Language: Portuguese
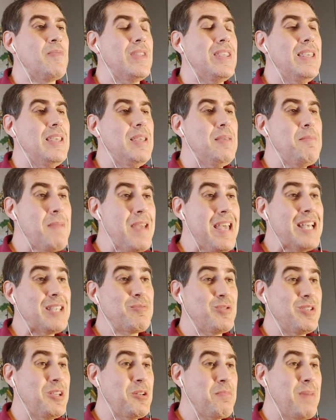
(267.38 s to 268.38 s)
E, e,
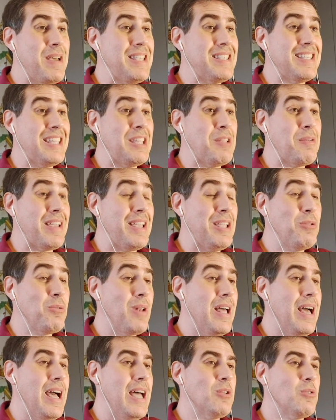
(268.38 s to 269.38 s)
mesmo sendo países que estão aqui
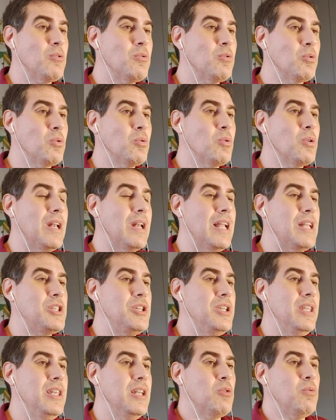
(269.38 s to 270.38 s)
do lado, cultura
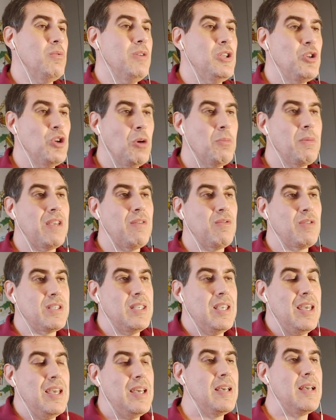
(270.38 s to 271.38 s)
latina, com um idioma que
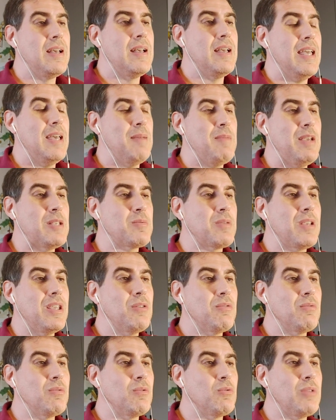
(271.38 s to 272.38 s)
você, é, mesmo que
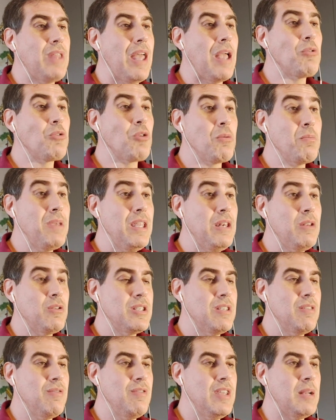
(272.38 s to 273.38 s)
não tenha o domínio,
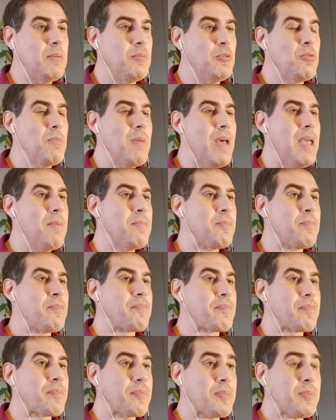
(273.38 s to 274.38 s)
se vira muito bem,
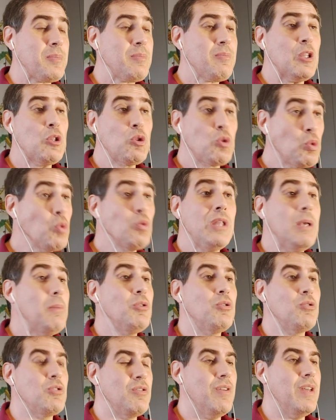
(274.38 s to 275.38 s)
tudo é
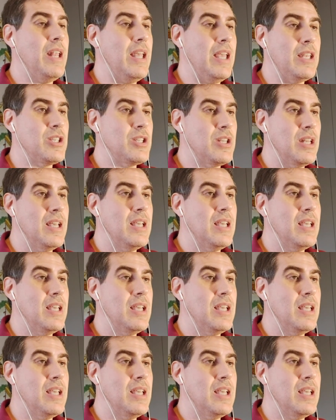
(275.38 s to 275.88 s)
muito diferente,